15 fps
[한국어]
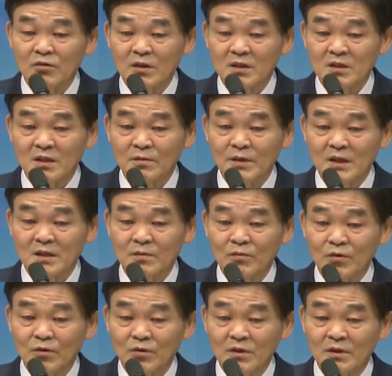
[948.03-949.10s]
위해서 예배하신
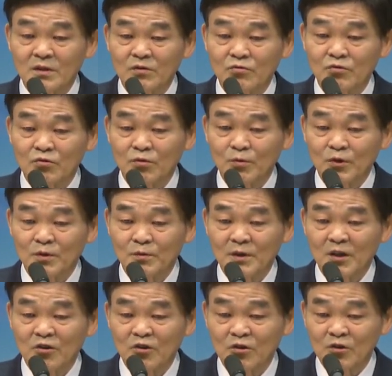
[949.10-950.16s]
모든 것은 눈을 보지
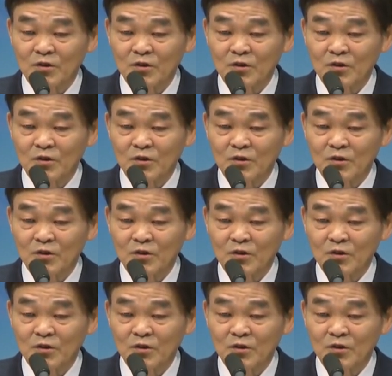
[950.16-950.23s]
못하고 귀를